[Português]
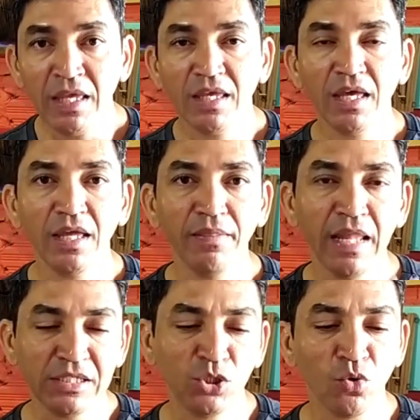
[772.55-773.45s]
E
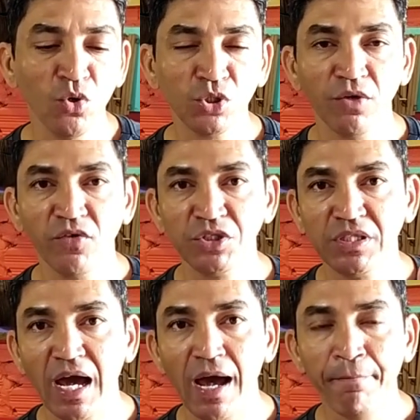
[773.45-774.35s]
neste curso eu vou
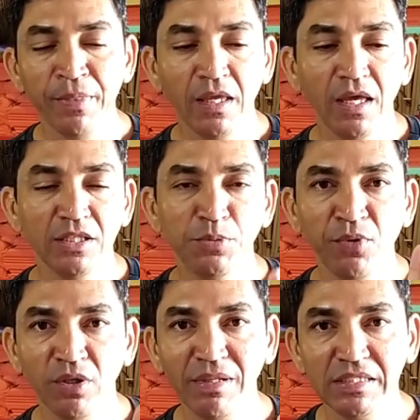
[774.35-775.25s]
estar é,
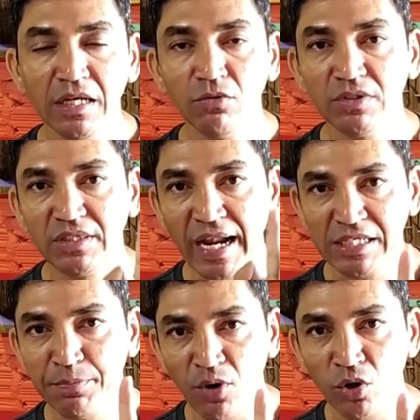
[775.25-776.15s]
disponibilizando
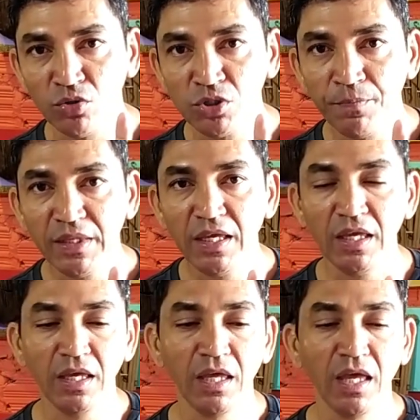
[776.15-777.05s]
três bônus e,